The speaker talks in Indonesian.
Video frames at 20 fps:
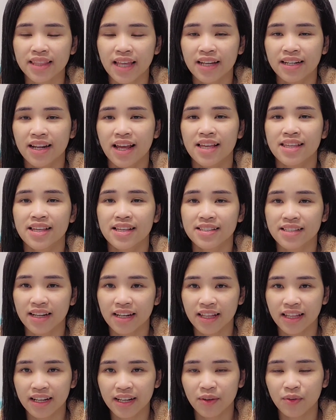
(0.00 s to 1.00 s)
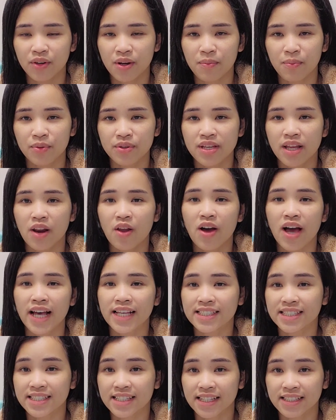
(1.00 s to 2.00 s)
tanahnya sendiri udah punya
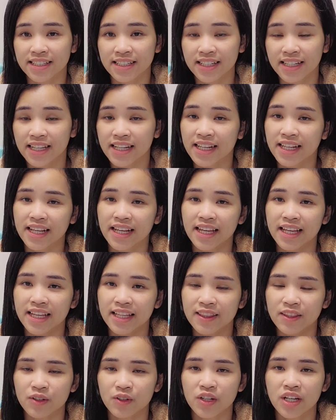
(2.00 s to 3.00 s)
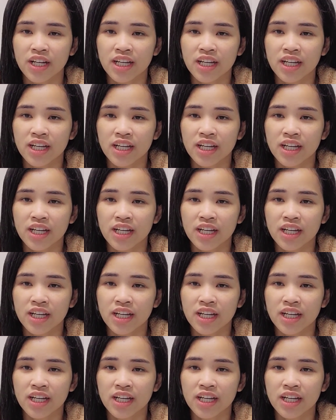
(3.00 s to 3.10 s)
lokasinya sendiri kayak gitu